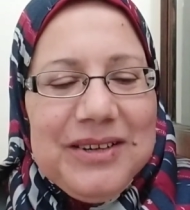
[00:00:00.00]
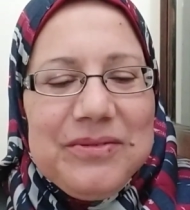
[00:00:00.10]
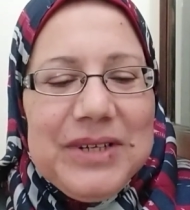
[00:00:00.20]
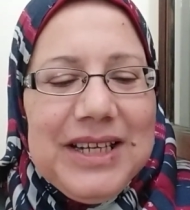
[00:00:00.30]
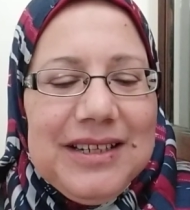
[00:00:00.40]

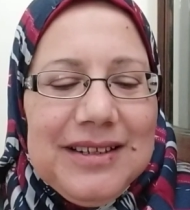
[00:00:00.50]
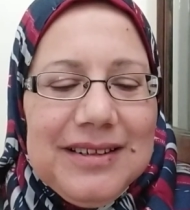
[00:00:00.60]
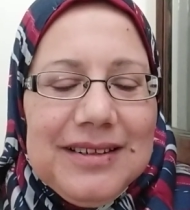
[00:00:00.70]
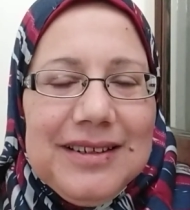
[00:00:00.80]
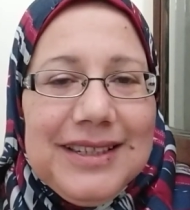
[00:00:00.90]

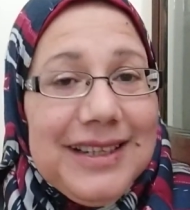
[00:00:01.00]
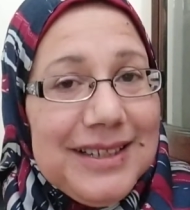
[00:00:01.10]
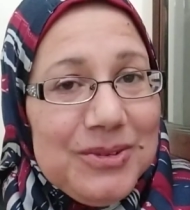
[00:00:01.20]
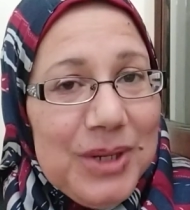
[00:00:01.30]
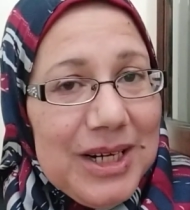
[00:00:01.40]
فيا
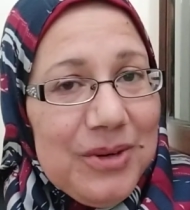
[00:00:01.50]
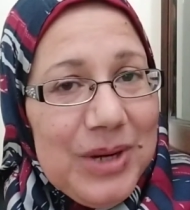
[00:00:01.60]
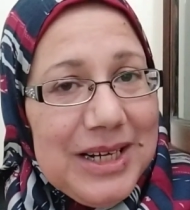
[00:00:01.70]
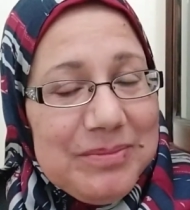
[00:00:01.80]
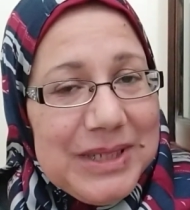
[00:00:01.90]
ريت ورقه
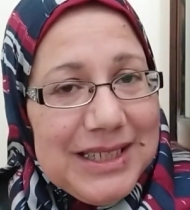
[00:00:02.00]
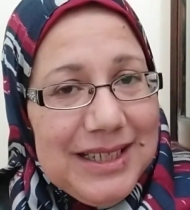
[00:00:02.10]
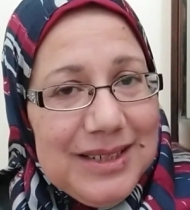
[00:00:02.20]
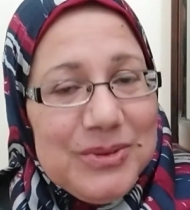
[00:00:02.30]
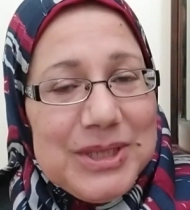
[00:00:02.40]
وقلم
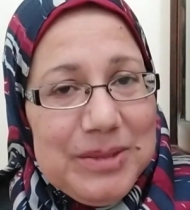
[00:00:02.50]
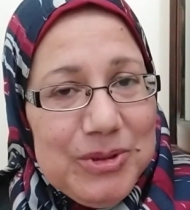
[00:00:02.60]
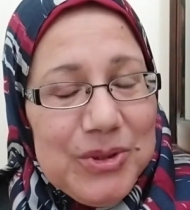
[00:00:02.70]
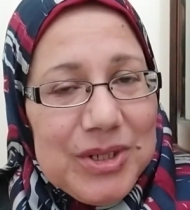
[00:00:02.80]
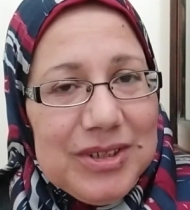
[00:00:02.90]
كده
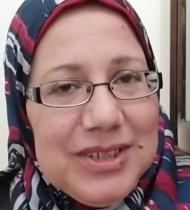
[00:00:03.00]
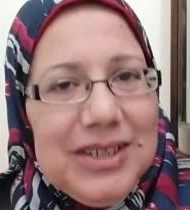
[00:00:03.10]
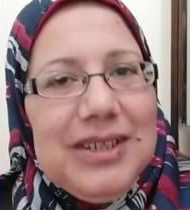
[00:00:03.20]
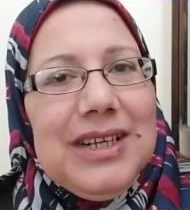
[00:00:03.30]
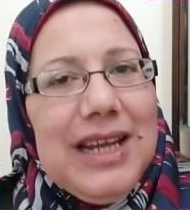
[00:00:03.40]
واكتبي
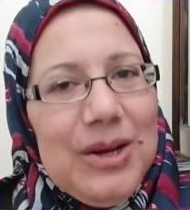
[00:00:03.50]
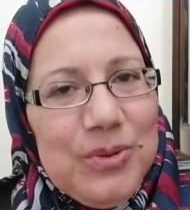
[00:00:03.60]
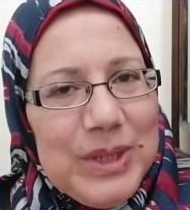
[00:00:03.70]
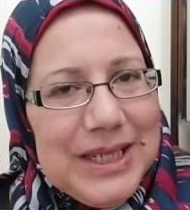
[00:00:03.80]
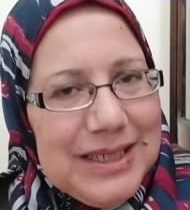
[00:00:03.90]
ورايا
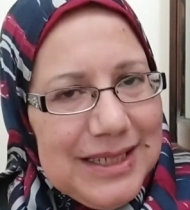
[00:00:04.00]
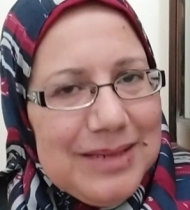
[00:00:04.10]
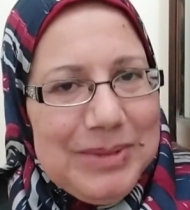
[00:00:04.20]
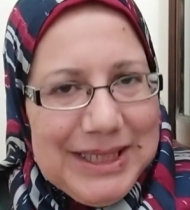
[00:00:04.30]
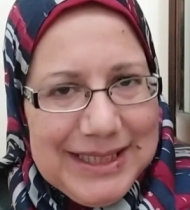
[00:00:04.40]
لو
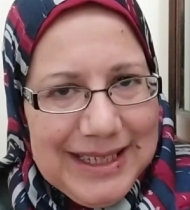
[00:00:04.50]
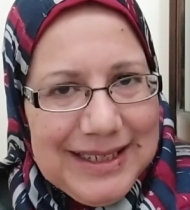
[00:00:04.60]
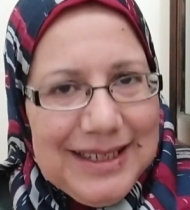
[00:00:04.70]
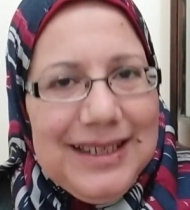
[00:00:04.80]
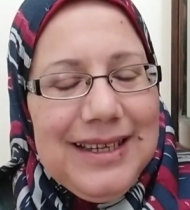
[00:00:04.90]
انك
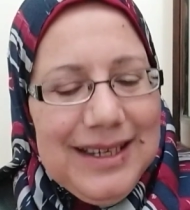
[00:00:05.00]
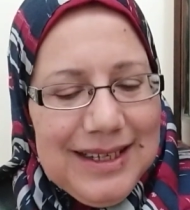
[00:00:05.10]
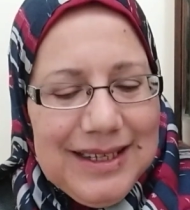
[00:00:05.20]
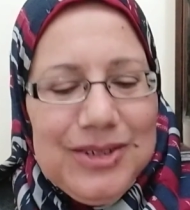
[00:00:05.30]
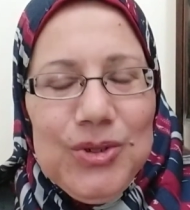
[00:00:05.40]
محتاجه
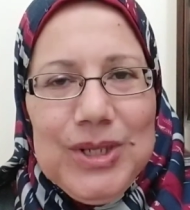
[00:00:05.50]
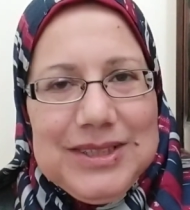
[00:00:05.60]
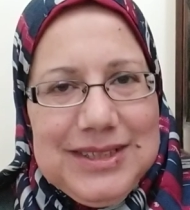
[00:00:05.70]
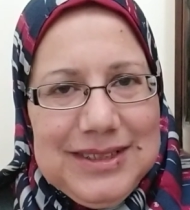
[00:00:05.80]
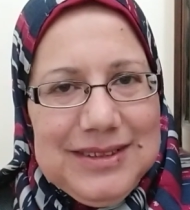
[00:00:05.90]

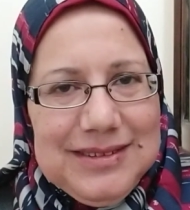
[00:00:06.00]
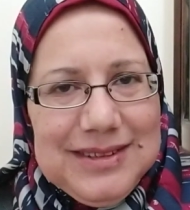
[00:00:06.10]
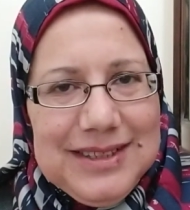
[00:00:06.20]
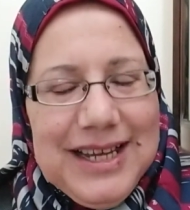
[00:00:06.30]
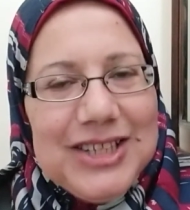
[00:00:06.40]
النقط دي
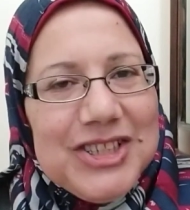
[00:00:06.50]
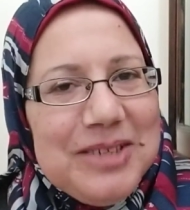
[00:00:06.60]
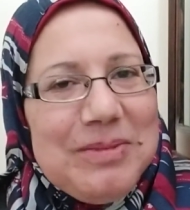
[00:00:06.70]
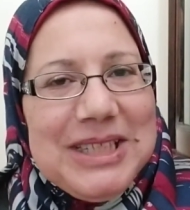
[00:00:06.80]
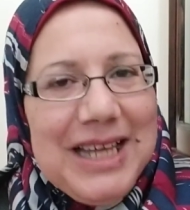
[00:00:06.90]

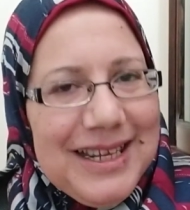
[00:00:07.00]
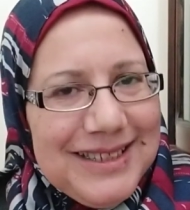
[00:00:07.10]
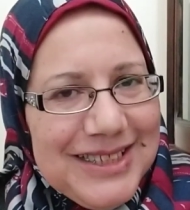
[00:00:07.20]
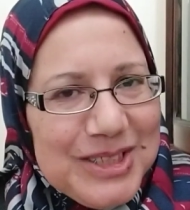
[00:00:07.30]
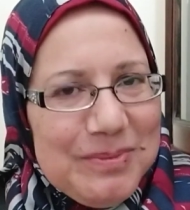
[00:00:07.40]
عشان ما
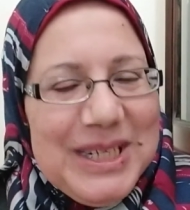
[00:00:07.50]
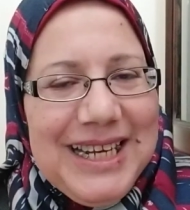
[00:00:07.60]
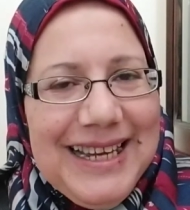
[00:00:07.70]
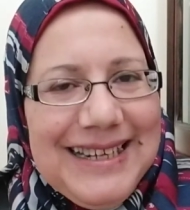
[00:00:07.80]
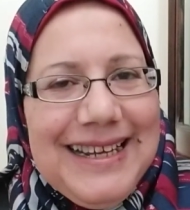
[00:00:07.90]
تعانيش من
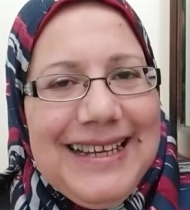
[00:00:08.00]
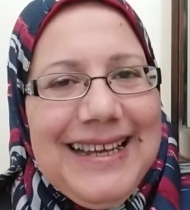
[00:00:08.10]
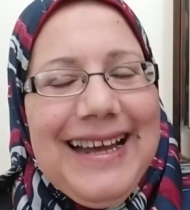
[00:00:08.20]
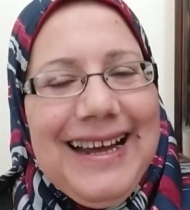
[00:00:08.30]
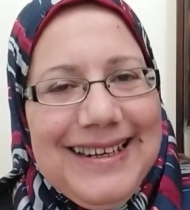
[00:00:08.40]
اللي انا
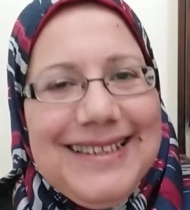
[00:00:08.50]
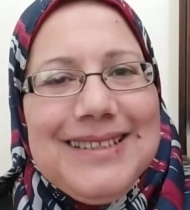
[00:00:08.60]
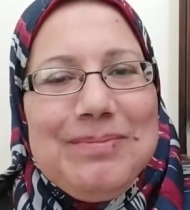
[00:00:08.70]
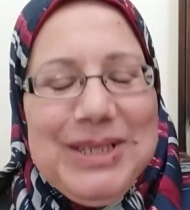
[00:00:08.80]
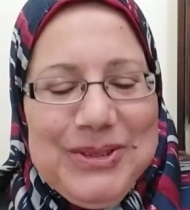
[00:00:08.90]

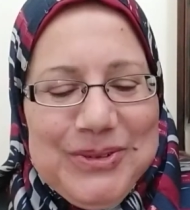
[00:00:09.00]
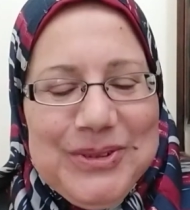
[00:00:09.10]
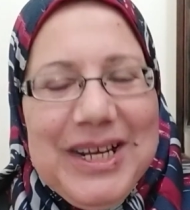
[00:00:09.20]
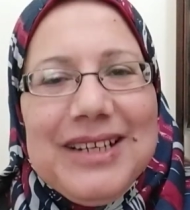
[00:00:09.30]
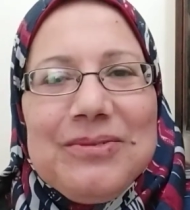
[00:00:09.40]
عانيت منه
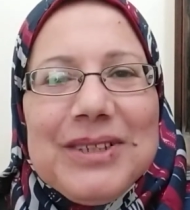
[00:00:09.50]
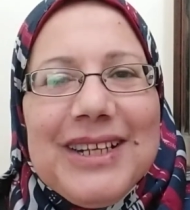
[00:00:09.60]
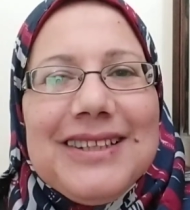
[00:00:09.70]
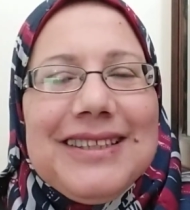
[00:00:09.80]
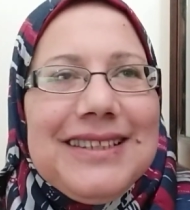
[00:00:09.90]
انا
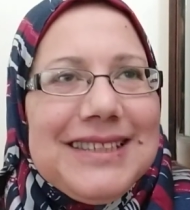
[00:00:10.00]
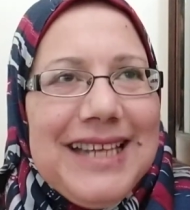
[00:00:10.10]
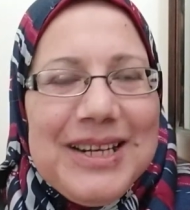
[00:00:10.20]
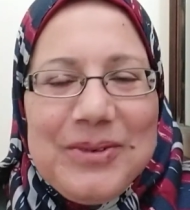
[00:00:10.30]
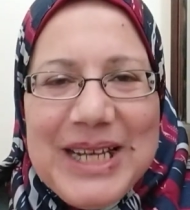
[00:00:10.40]
فضلت
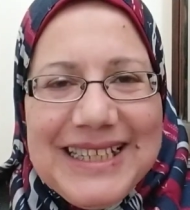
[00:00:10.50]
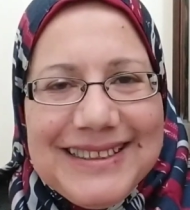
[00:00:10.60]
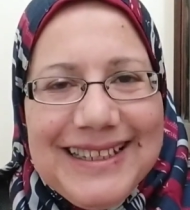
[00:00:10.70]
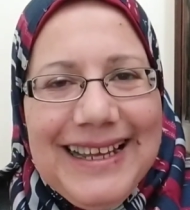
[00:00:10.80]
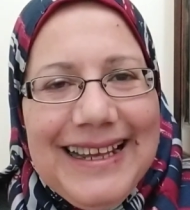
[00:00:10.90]
سنوات
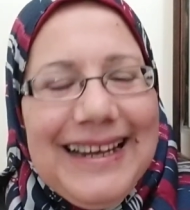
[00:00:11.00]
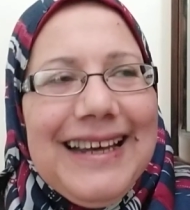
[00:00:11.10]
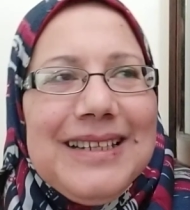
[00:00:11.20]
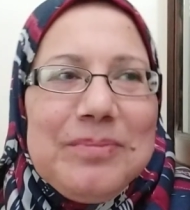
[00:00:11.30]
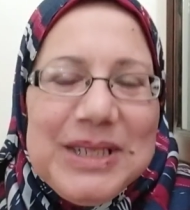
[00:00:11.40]

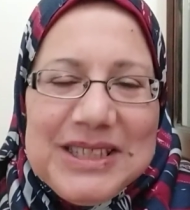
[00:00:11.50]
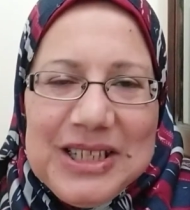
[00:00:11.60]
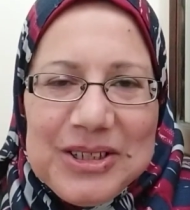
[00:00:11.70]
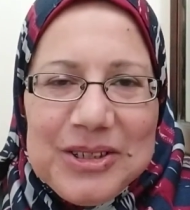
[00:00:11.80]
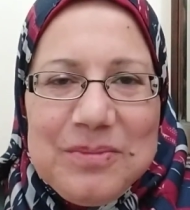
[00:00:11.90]
لغايه ما
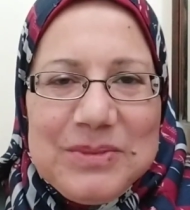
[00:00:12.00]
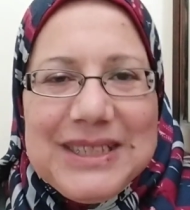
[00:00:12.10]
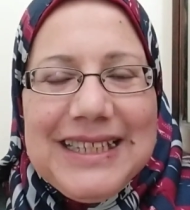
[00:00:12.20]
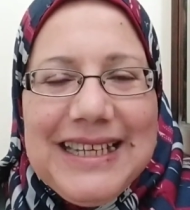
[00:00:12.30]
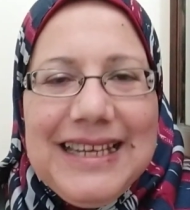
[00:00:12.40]

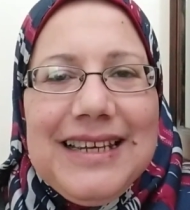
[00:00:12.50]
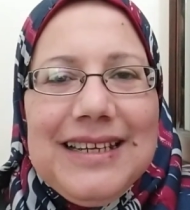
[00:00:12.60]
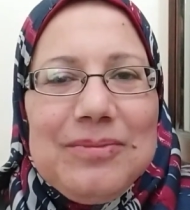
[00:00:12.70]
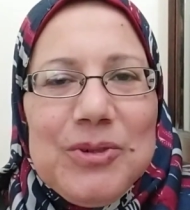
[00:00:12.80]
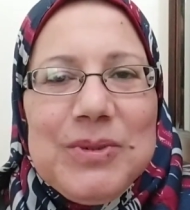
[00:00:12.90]
اتدربت ايه
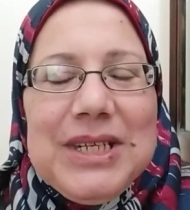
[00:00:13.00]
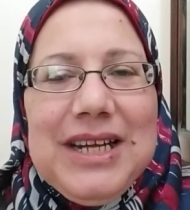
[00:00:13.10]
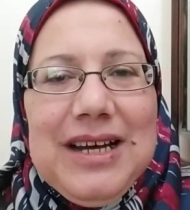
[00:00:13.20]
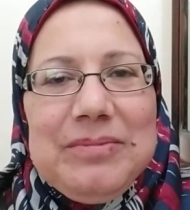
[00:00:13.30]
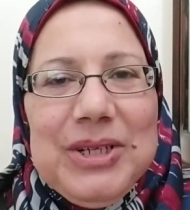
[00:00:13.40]
اللي ممكن
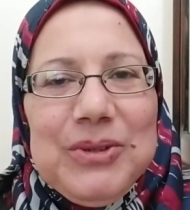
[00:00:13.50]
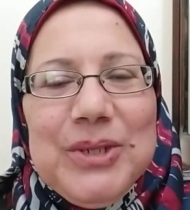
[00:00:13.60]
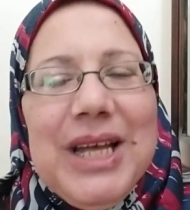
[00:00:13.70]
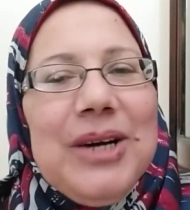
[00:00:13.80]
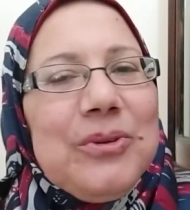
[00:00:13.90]
اعمله
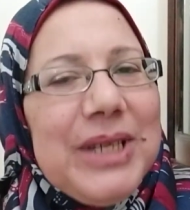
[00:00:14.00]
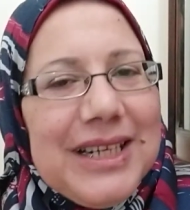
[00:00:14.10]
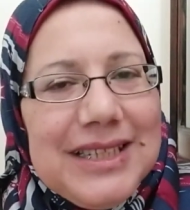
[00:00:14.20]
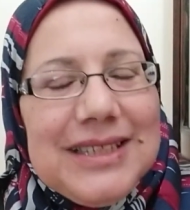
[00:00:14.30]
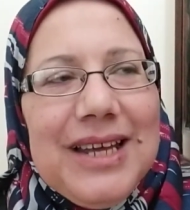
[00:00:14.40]
ويا
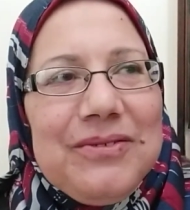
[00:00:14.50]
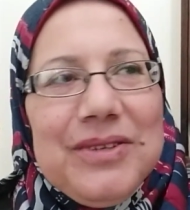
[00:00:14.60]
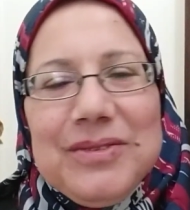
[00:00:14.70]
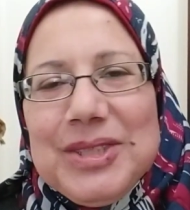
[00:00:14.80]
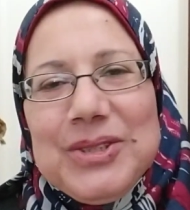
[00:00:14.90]
ريت كان في
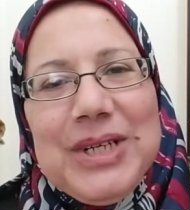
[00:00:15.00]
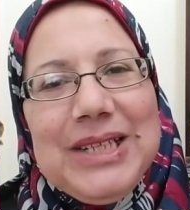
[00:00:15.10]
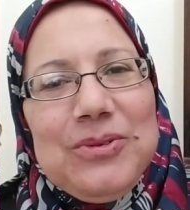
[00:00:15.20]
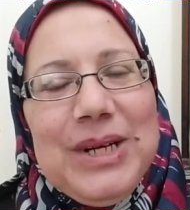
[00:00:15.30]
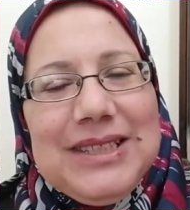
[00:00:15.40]

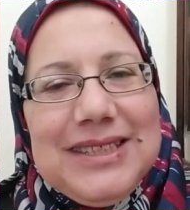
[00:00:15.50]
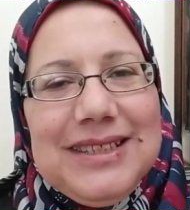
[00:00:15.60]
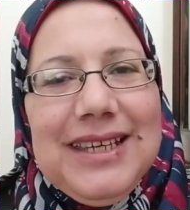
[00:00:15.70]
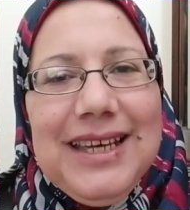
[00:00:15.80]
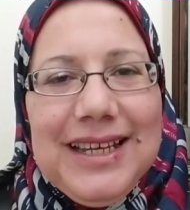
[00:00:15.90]
فيديوهات
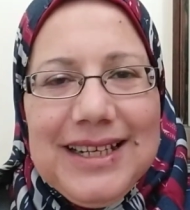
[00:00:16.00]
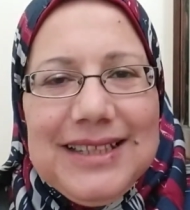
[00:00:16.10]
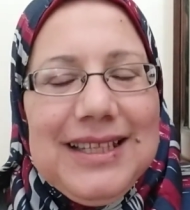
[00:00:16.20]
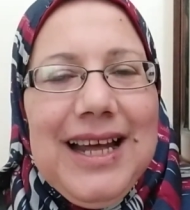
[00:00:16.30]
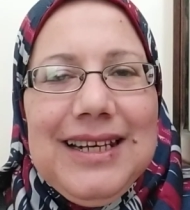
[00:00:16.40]
وقتي
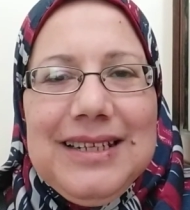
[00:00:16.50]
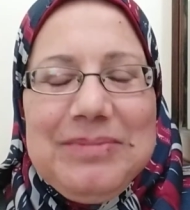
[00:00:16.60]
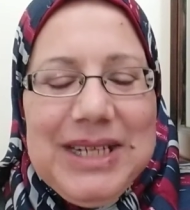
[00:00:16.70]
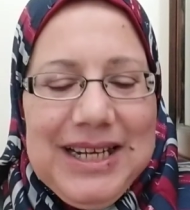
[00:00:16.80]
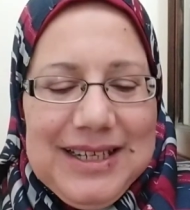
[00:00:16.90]
كانت
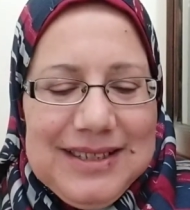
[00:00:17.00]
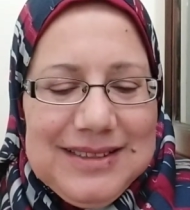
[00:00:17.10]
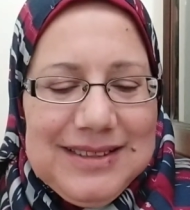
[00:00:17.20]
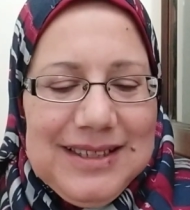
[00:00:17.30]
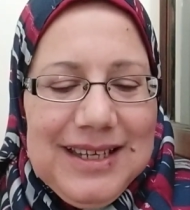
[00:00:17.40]
تعلمني الحاجات
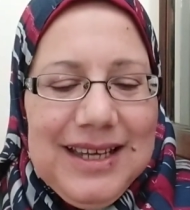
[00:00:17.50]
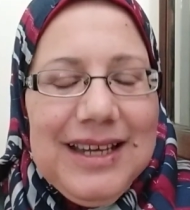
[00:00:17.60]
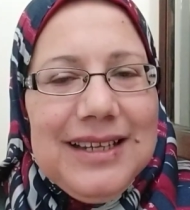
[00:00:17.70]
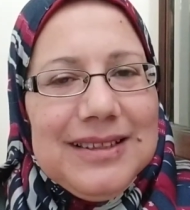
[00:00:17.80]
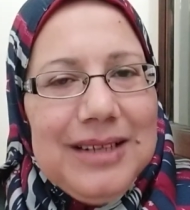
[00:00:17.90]
دي
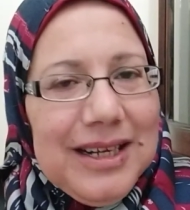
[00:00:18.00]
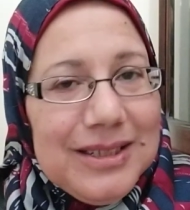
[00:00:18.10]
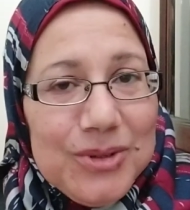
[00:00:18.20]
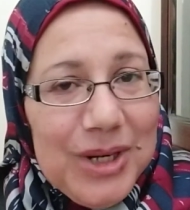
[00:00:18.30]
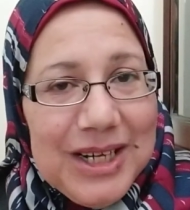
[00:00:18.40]

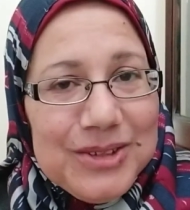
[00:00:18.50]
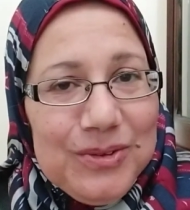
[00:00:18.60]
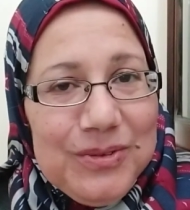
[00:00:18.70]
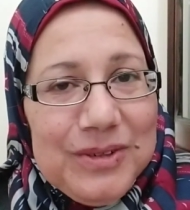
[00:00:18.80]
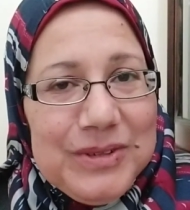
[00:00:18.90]
هندخل على
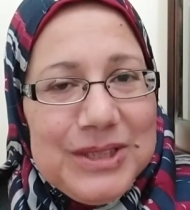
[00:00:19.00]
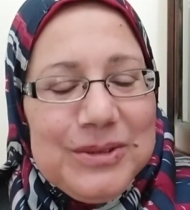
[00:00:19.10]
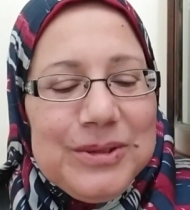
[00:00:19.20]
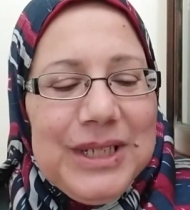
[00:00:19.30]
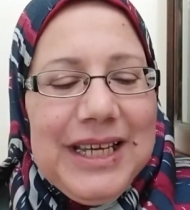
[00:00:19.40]
طول في الفيديو